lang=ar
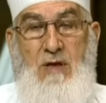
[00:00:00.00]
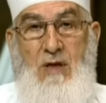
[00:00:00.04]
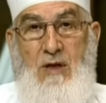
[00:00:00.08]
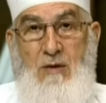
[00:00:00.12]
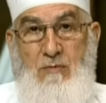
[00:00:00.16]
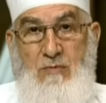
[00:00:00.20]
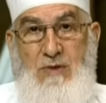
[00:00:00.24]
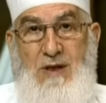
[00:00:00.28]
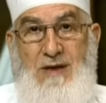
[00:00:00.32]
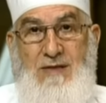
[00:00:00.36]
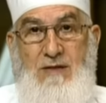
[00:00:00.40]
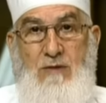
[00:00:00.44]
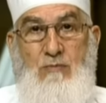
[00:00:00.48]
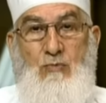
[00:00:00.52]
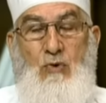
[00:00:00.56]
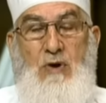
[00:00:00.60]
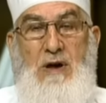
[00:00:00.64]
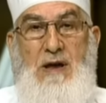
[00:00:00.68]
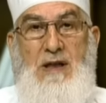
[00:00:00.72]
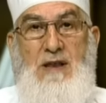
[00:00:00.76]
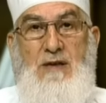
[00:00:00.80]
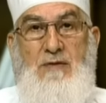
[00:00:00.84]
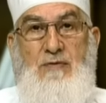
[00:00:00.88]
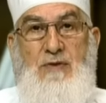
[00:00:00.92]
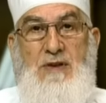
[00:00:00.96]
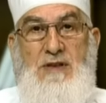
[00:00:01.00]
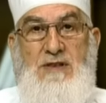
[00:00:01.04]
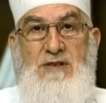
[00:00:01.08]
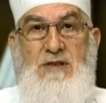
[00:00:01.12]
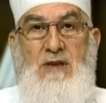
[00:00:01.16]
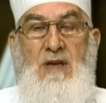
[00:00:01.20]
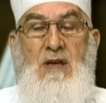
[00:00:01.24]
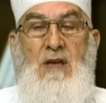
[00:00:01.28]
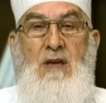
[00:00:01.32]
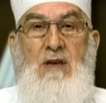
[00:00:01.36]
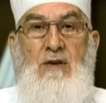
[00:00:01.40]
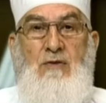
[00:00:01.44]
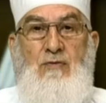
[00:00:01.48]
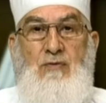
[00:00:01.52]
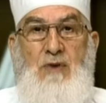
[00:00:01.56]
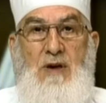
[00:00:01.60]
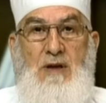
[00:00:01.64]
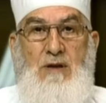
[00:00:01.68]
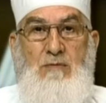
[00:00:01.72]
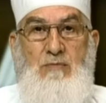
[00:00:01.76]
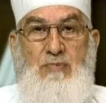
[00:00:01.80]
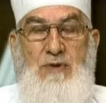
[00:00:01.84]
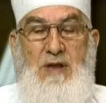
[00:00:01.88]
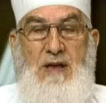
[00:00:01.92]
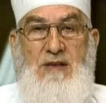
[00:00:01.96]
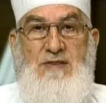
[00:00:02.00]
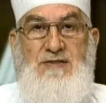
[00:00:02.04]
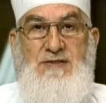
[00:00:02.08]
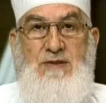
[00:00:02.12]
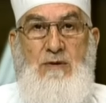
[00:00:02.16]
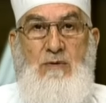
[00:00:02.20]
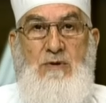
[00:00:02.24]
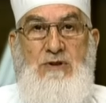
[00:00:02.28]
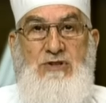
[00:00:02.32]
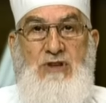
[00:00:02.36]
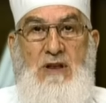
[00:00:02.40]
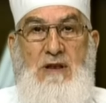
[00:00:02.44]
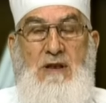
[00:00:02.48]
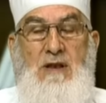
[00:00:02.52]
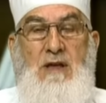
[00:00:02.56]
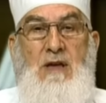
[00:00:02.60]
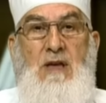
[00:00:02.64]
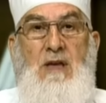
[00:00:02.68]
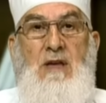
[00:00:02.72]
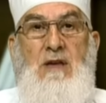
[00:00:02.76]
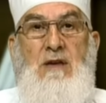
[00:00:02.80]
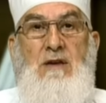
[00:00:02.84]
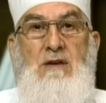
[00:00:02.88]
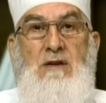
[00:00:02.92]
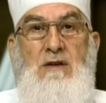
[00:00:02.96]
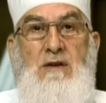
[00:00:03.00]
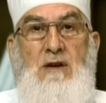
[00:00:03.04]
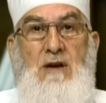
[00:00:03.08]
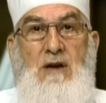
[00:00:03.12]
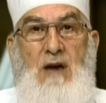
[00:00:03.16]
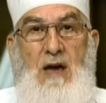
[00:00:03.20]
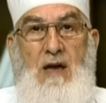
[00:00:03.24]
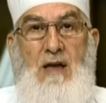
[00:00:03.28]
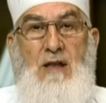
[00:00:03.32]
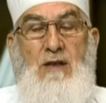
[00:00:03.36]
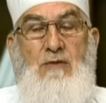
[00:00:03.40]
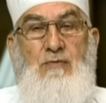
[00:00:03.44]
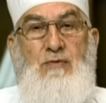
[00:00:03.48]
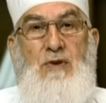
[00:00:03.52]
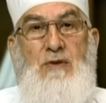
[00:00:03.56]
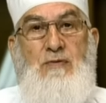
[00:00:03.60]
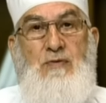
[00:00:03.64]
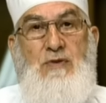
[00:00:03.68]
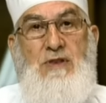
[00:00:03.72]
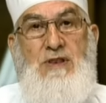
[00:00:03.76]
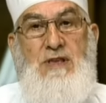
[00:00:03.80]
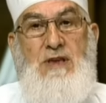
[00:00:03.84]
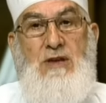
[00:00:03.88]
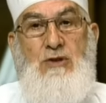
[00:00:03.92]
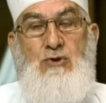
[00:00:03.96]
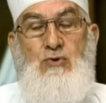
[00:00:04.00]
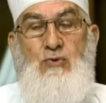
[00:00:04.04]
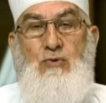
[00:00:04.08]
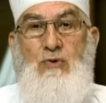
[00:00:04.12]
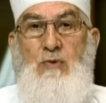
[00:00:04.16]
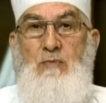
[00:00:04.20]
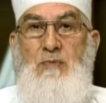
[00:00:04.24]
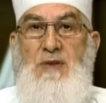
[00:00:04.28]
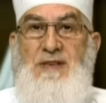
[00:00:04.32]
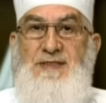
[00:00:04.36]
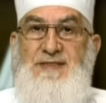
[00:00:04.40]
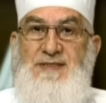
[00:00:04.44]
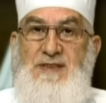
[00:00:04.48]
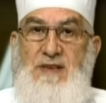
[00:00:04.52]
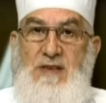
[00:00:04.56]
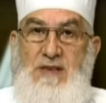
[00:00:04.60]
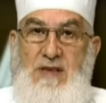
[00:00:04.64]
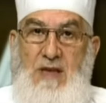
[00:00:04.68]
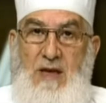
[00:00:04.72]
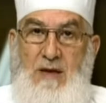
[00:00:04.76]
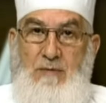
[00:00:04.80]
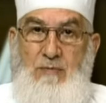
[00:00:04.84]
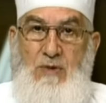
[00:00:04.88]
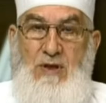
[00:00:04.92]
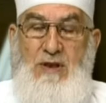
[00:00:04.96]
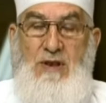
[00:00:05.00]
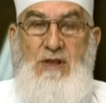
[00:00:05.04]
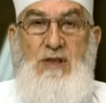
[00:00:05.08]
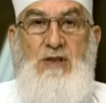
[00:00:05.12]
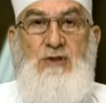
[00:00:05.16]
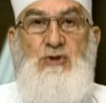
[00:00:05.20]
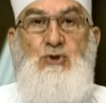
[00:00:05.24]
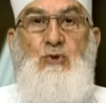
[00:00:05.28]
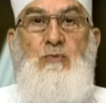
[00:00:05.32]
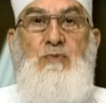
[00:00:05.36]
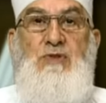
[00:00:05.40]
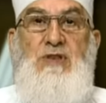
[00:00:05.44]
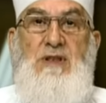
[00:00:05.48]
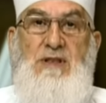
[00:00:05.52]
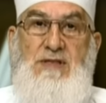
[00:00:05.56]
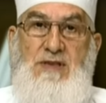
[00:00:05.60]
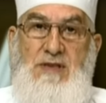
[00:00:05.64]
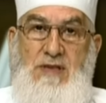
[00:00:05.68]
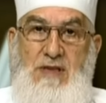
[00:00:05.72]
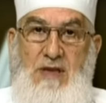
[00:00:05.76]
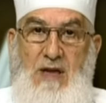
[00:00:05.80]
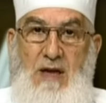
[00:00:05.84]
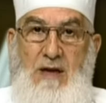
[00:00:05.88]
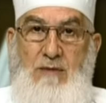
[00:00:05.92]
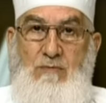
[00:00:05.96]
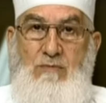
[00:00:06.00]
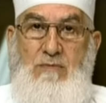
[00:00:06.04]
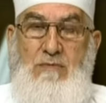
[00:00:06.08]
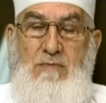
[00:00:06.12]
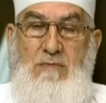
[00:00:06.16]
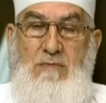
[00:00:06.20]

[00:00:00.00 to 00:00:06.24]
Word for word: من هذه المخالفات فربنا عز وجل آه، قال ففدية من صيام يصوم ثلاث أيام